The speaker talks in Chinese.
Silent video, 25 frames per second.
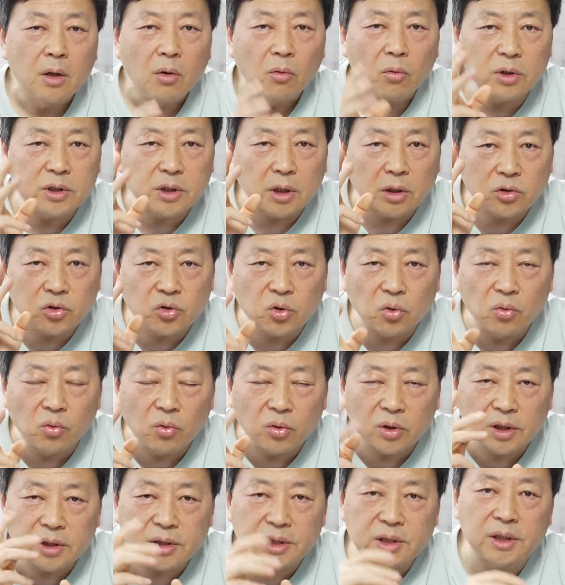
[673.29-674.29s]
我讲中
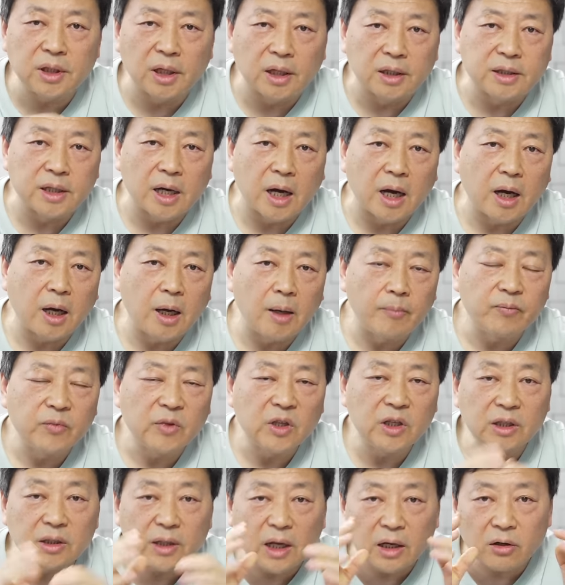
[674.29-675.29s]
国的企业家啊，
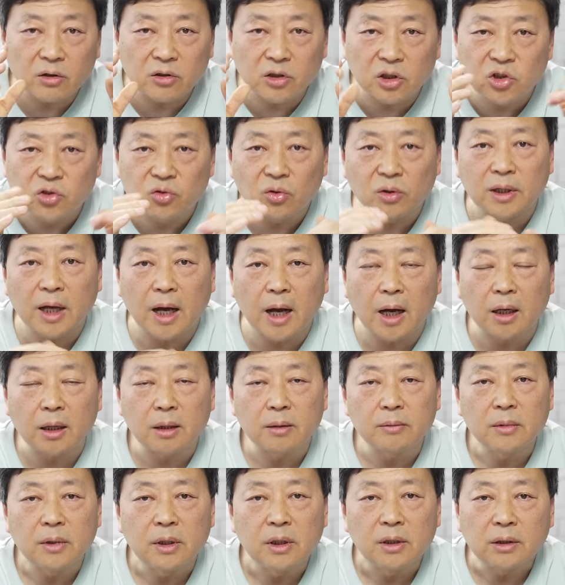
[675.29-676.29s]
一旦要是做大了，
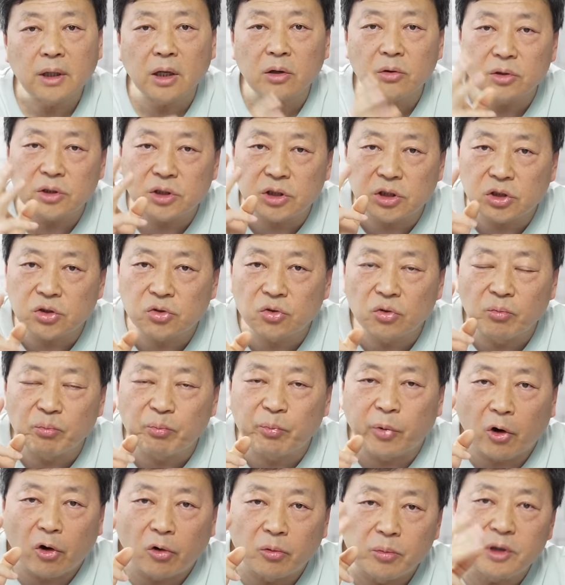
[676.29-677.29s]
他有几种
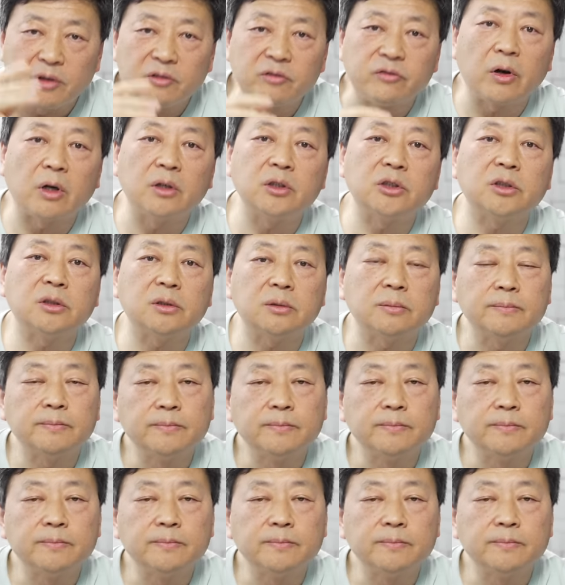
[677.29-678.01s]
保命方式。